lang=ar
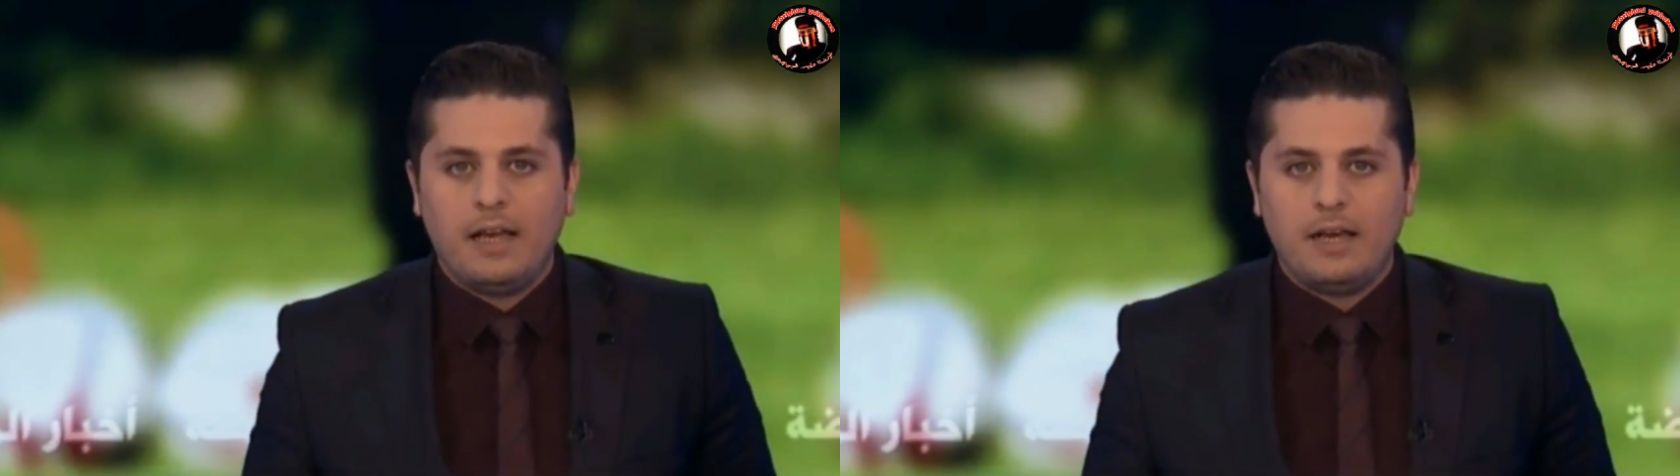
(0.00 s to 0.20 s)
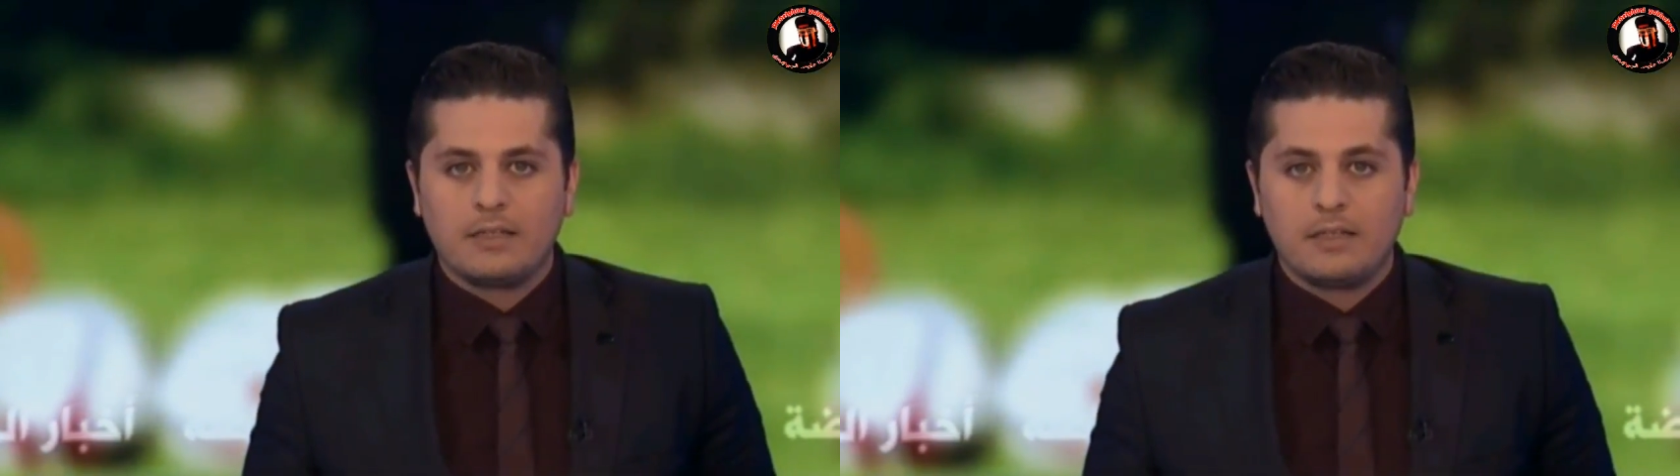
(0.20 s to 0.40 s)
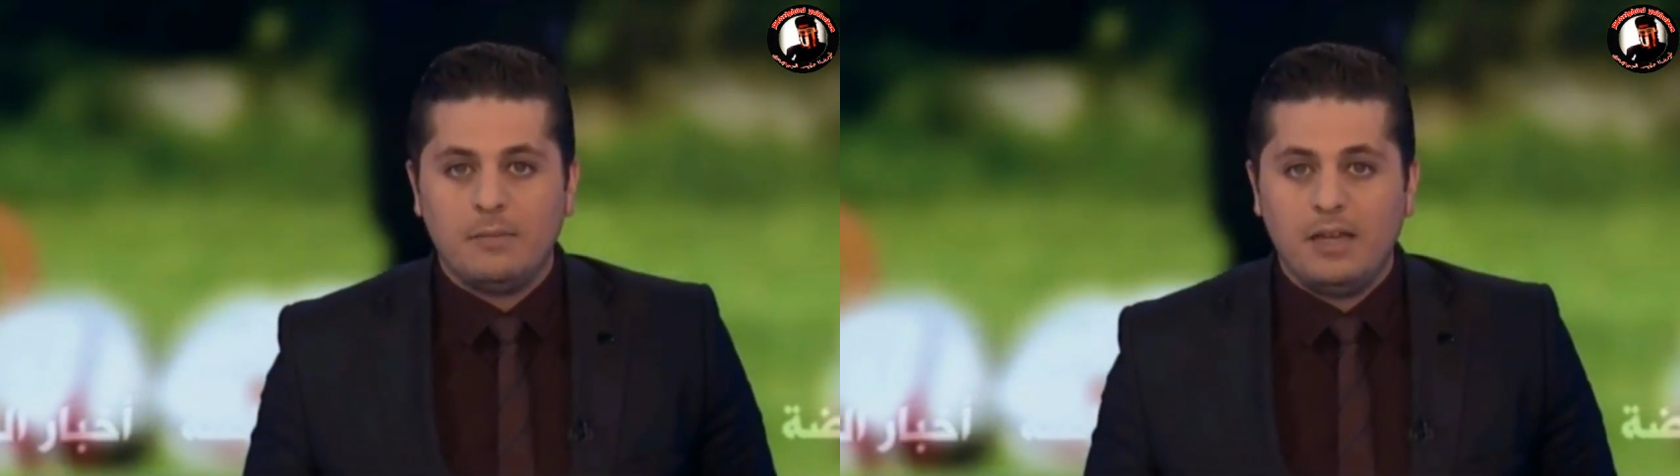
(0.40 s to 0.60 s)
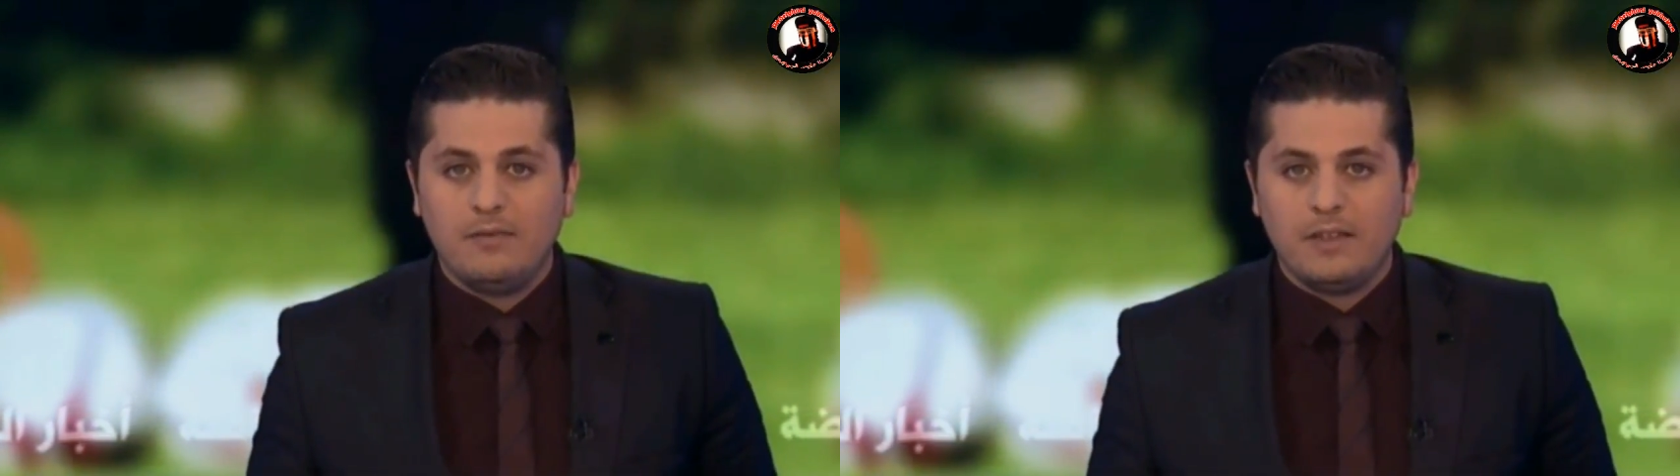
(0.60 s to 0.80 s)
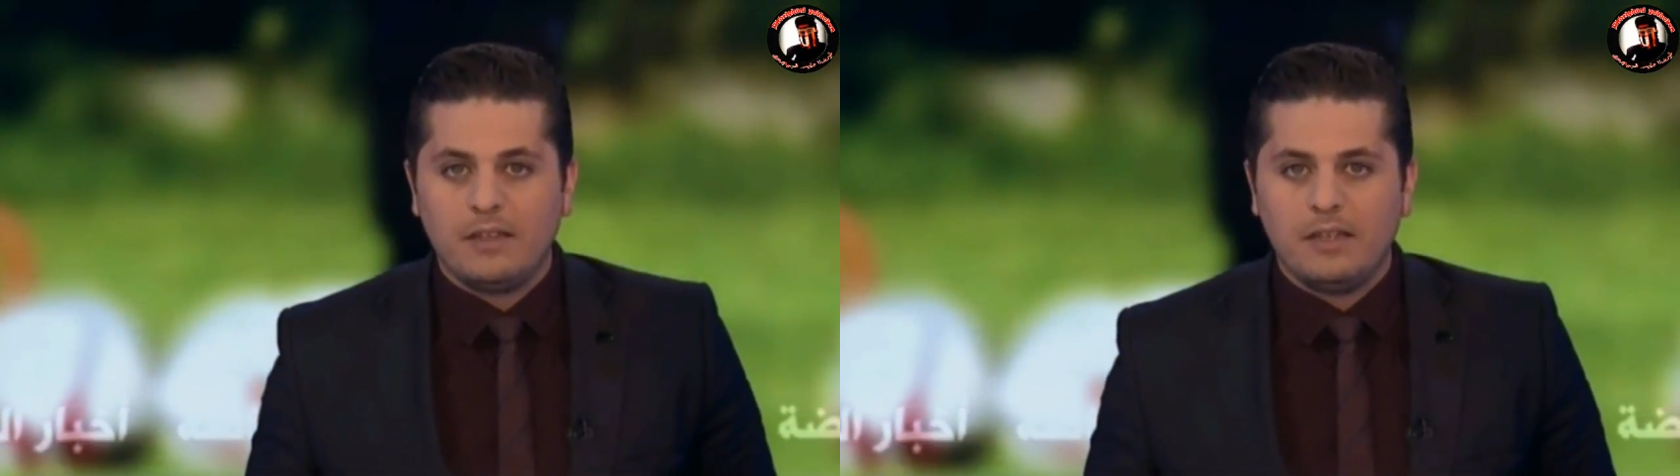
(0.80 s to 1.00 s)

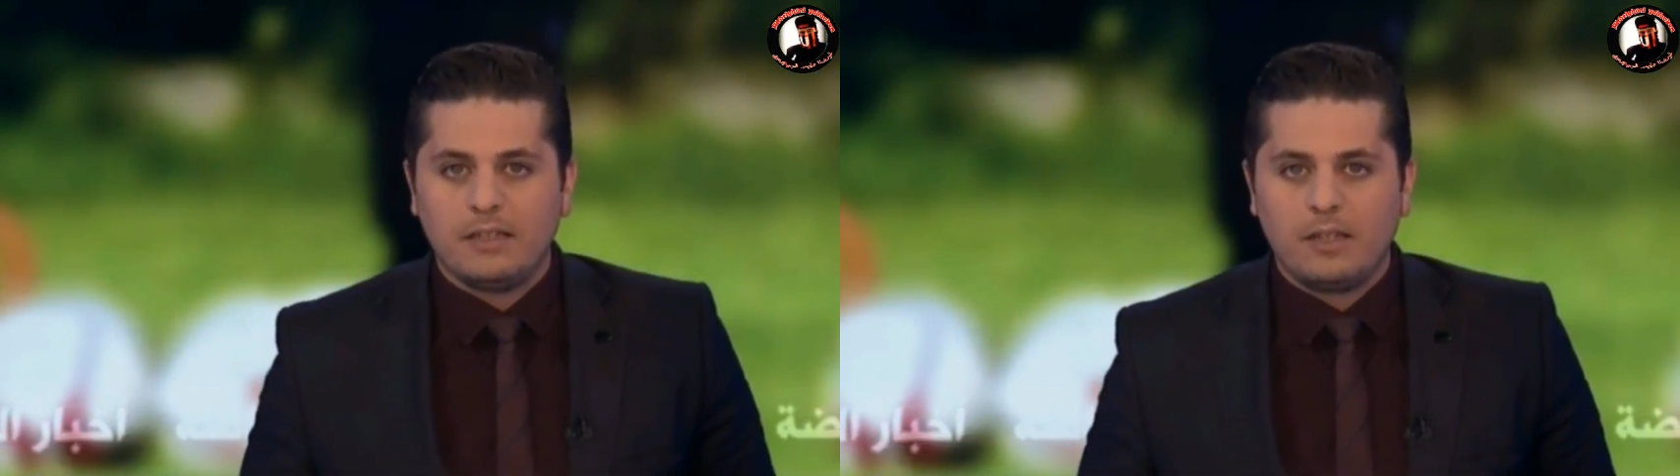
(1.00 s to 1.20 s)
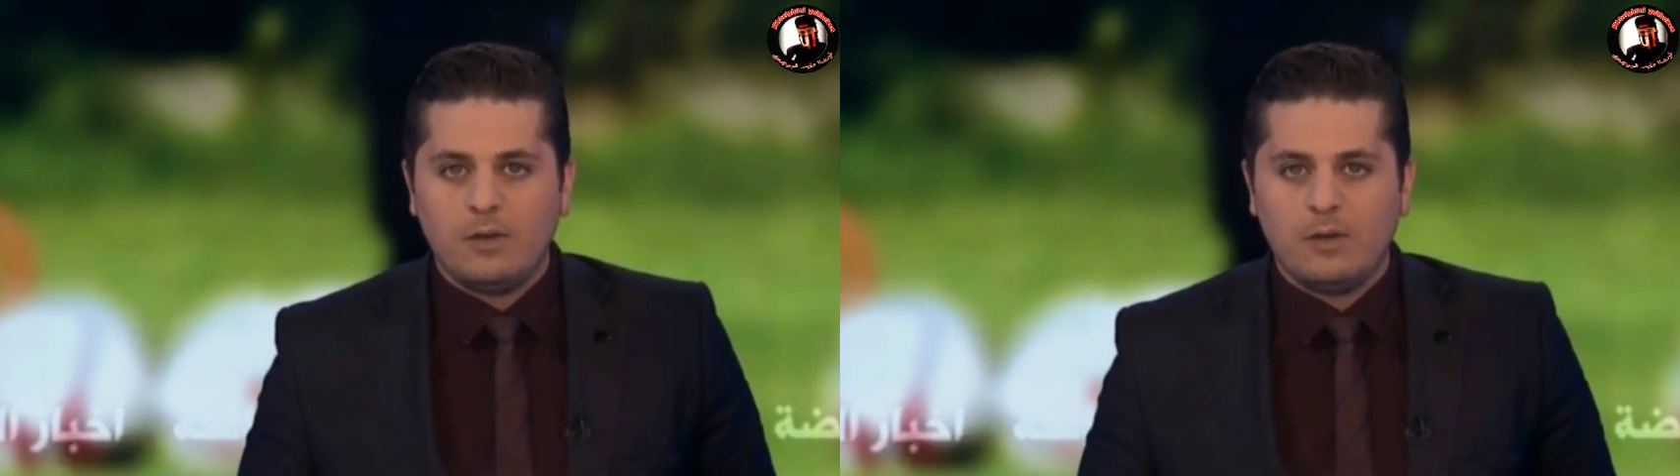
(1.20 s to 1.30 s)
العاصمة في ظل